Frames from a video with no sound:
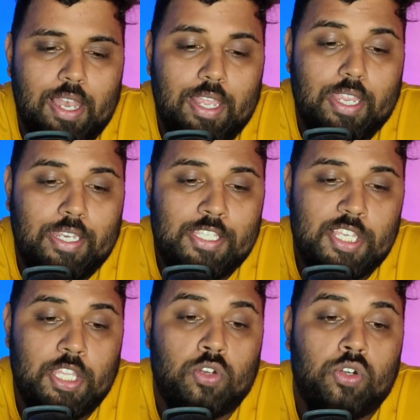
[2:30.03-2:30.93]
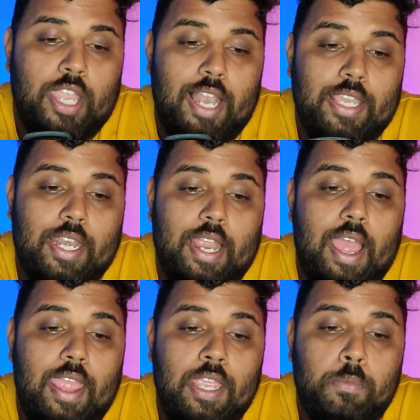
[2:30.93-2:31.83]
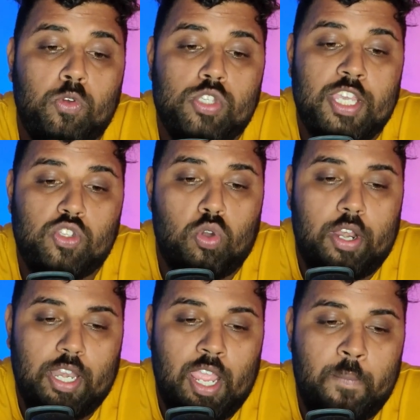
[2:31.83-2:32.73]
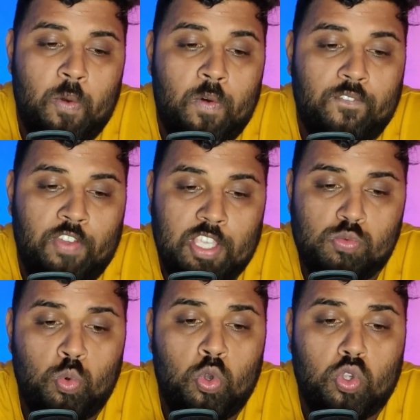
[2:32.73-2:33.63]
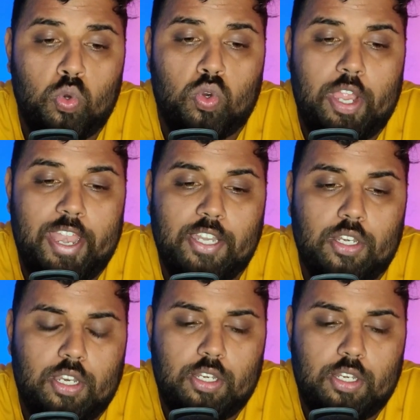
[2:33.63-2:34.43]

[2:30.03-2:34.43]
लेकिन नीचे देखो क्या लिख रखा है इफ़ यू चेंज यूर नेम ऑन फेसबुक यू कैन